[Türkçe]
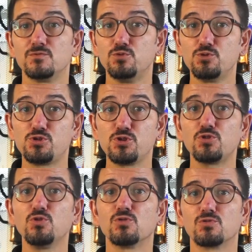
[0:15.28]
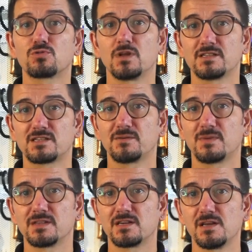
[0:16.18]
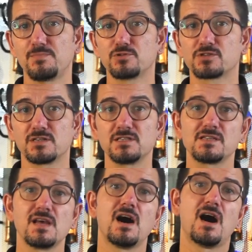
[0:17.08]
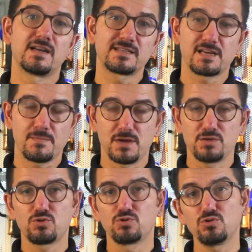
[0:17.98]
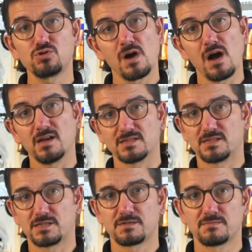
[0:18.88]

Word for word: düşük yoğunluklu antrenmanlar yapıyorsanız antrenman yükünüz azdır.